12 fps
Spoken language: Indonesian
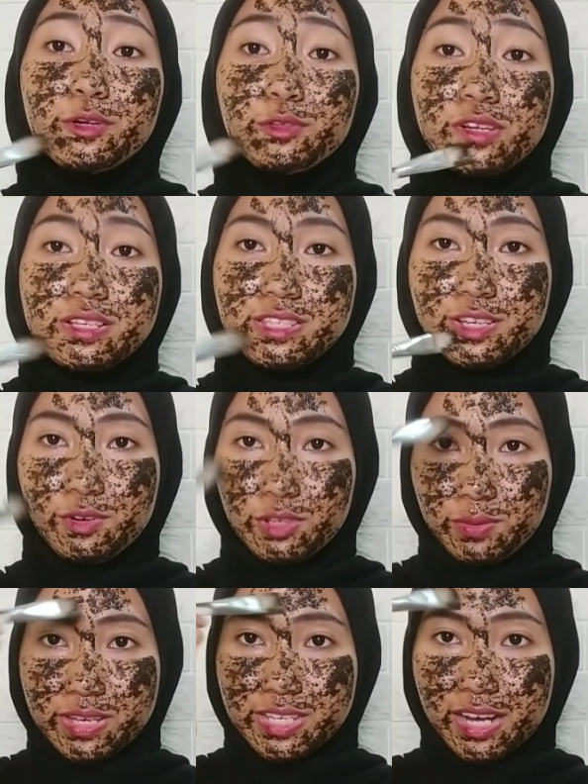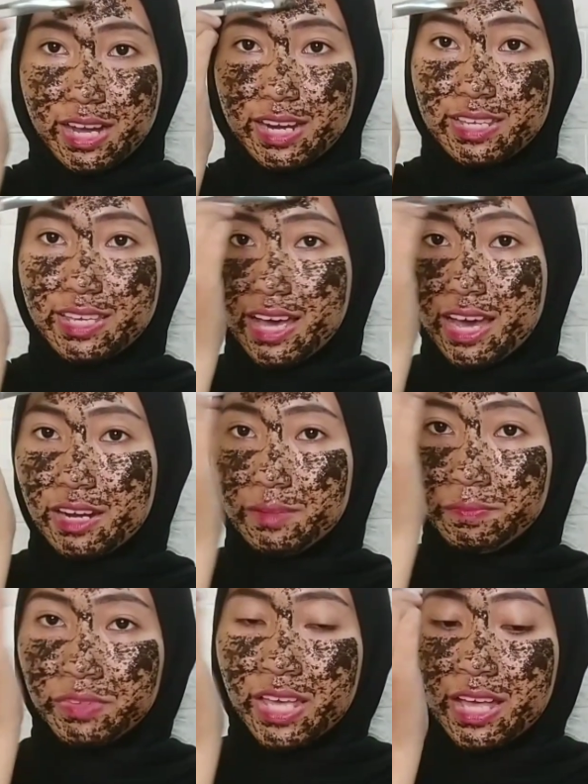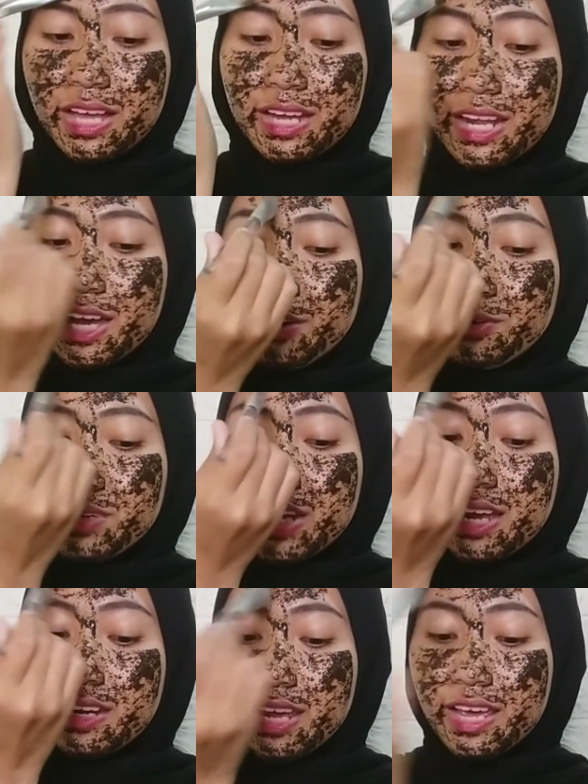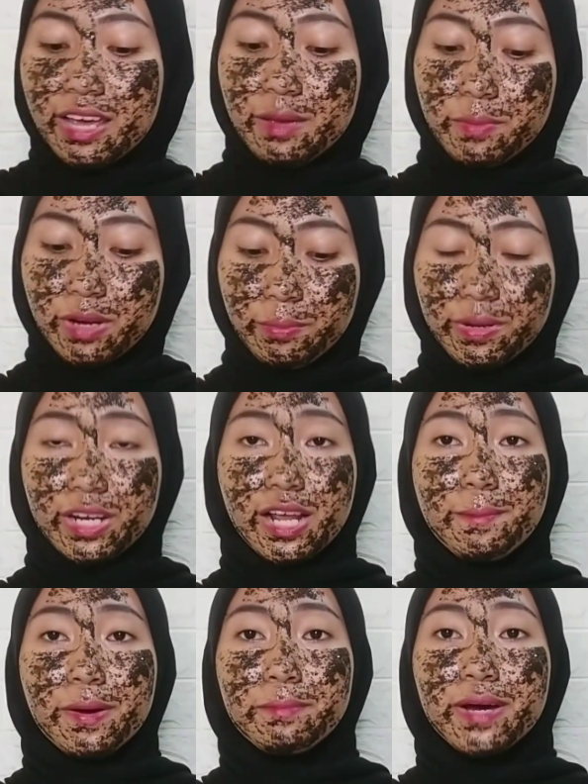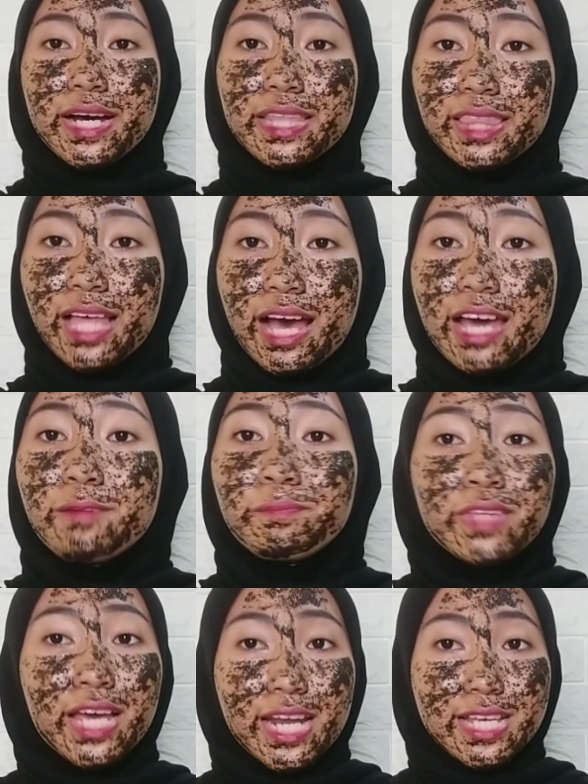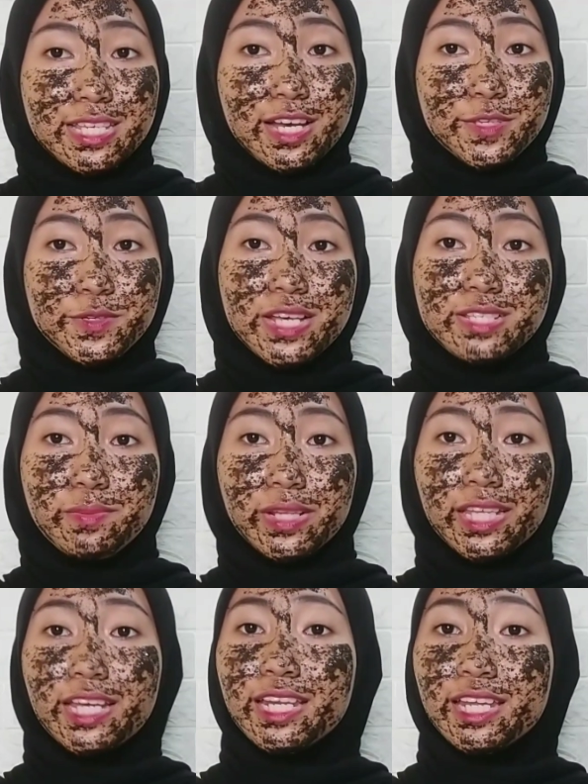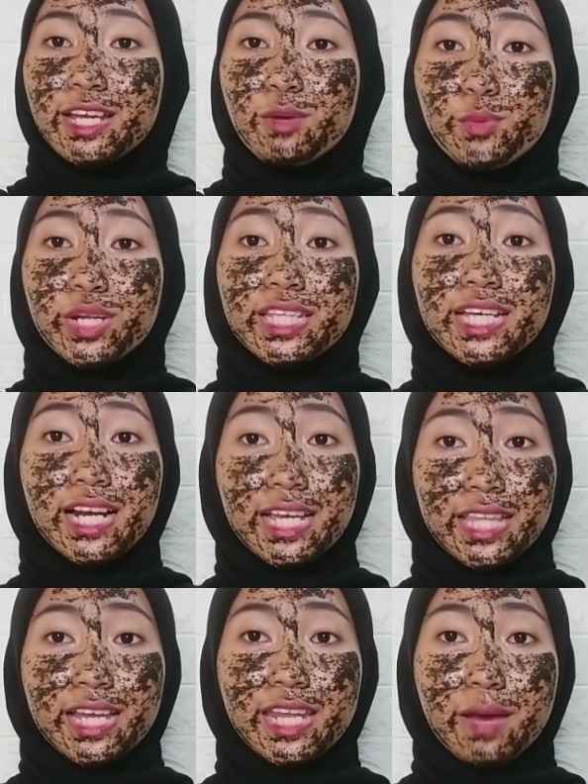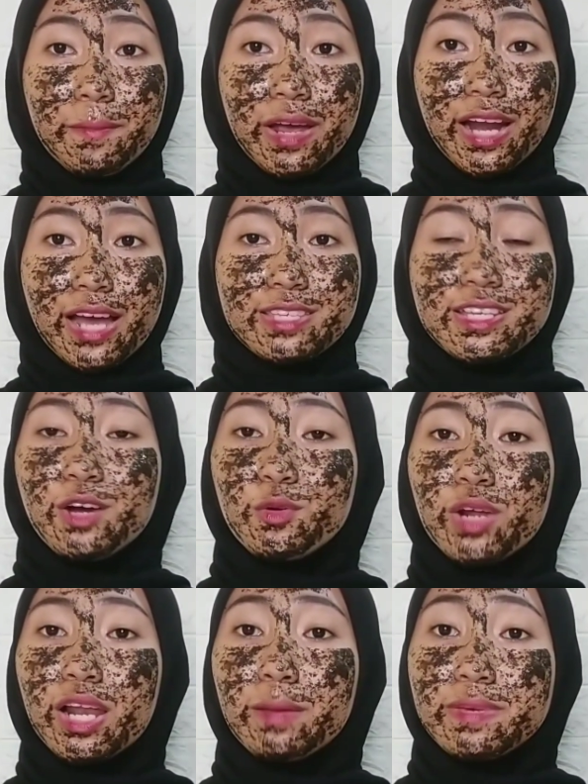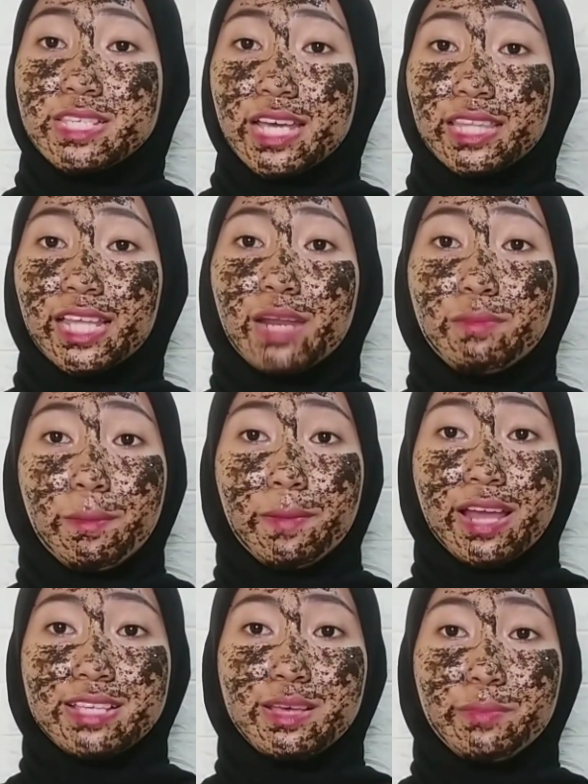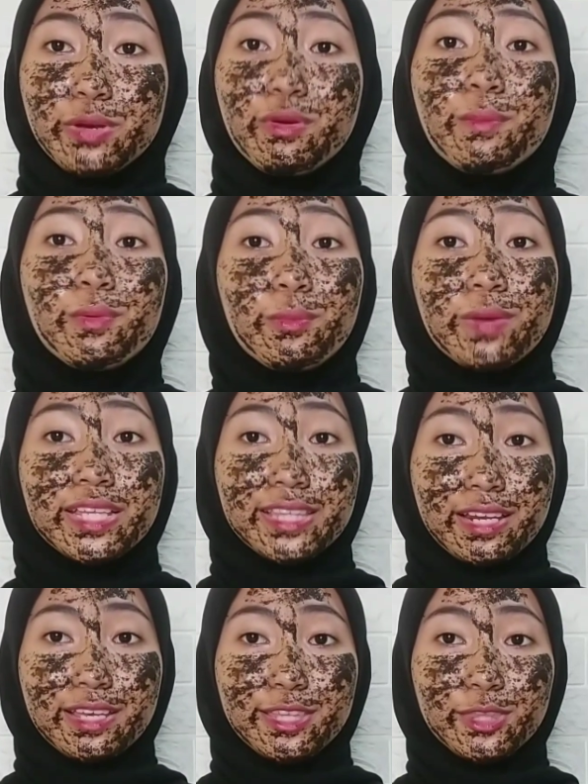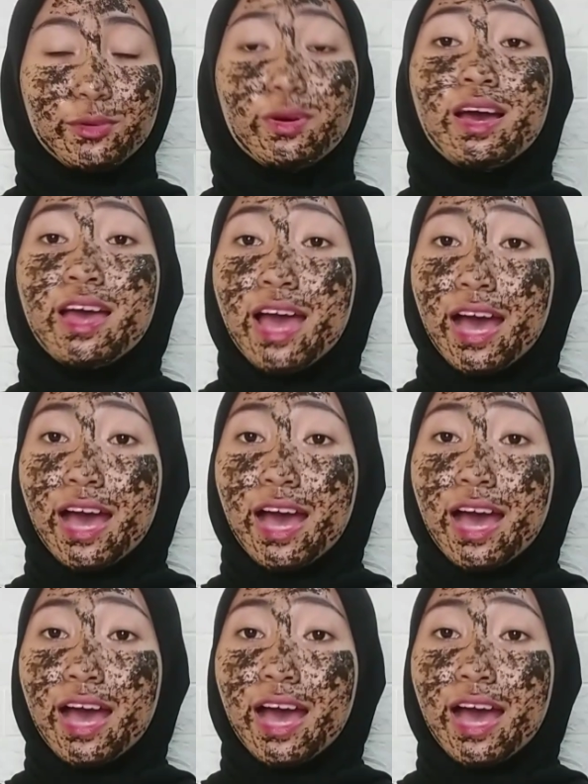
menutrisi kulit wajah kalian. Nah, udah deh, bener-bener gampang banget kan? Nah, jika sudah seperti ini, kemudian tinggal kita diamkan aja kurang lebih sekitar 15-20 menitan gitu